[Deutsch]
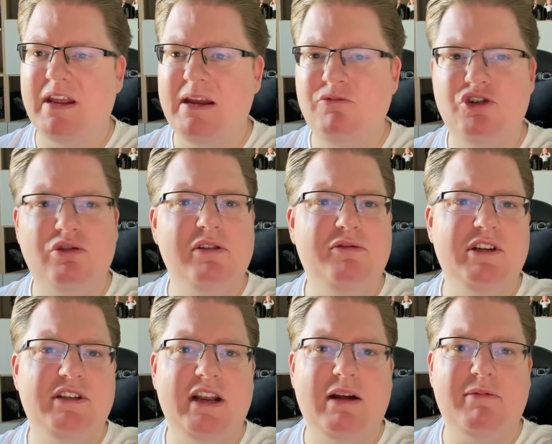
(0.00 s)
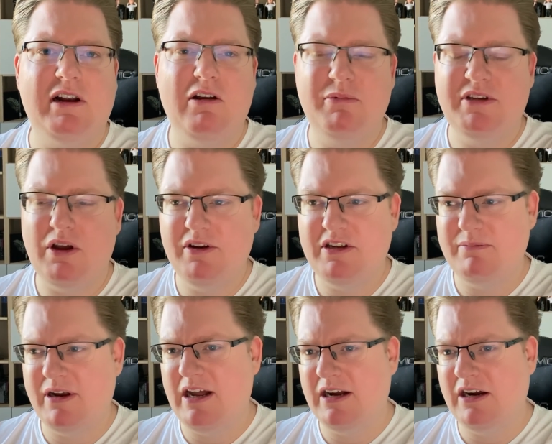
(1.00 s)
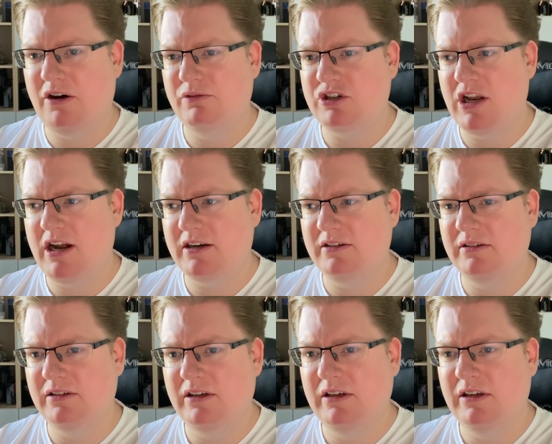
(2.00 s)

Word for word: Im Dschungel würde ich dann aber, glaube ich, auch nicht mein Lager aufschlagen.